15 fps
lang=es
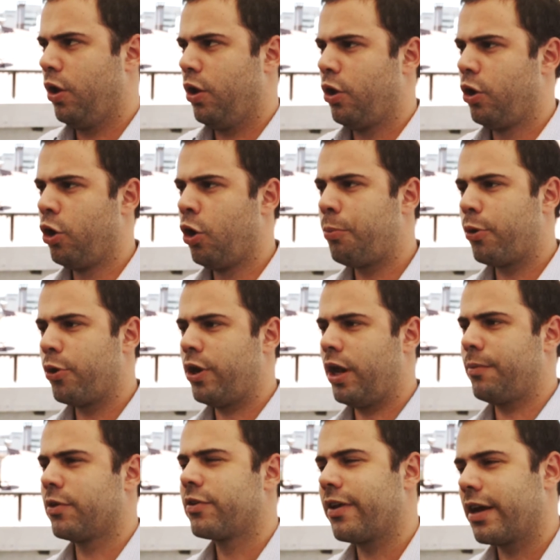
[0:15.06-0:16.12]
no
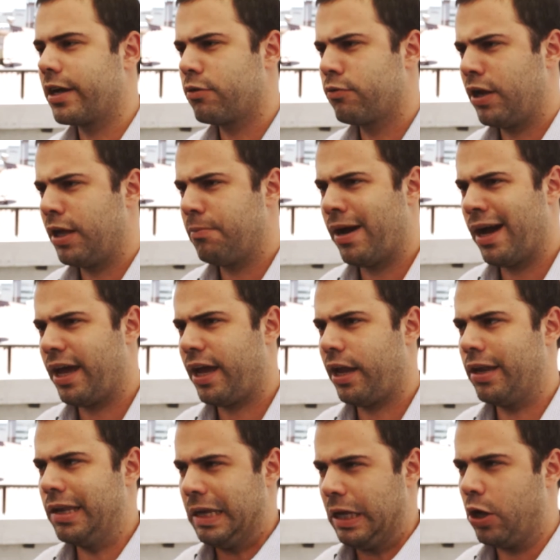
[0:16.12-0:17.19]
podríamos sacar una
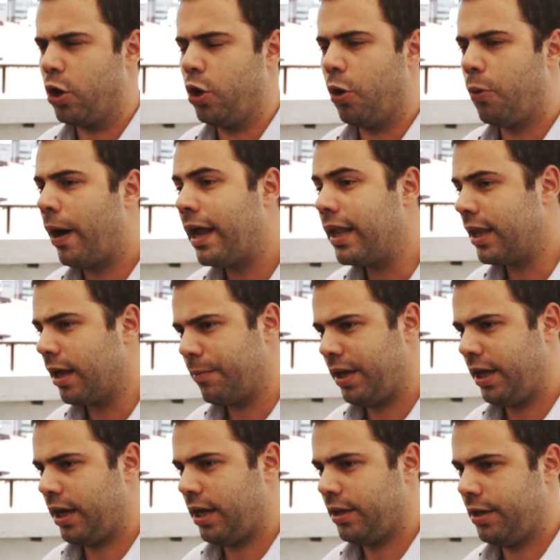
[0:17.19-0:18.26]
imagen global de
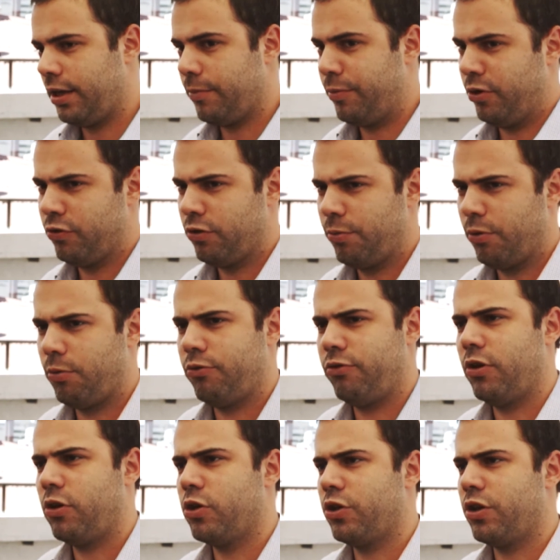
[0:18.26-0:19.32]
América Latina, pero sí podemos
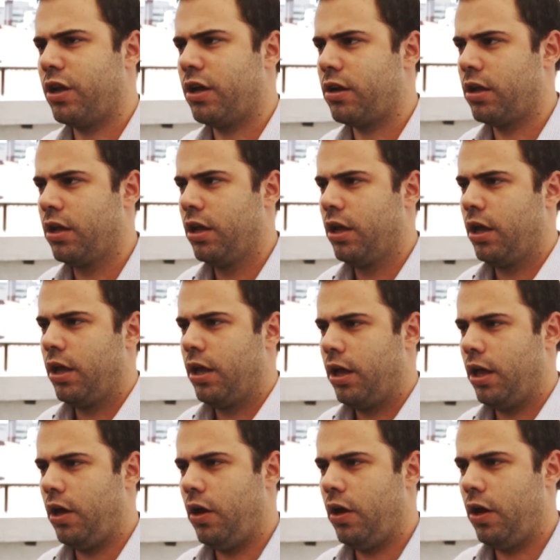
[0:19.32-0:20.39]
encontrar
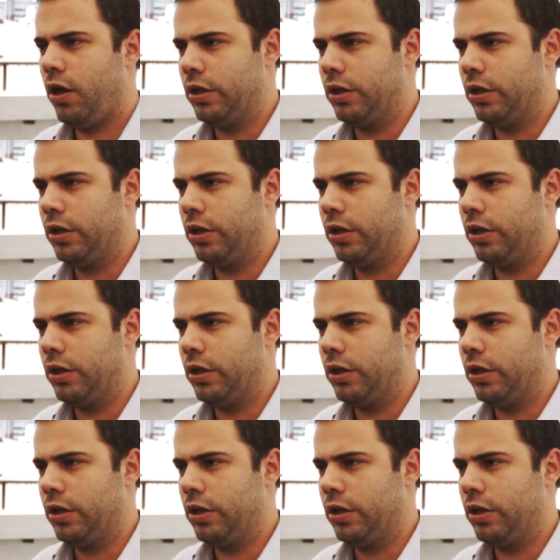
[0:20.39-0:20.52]
eh,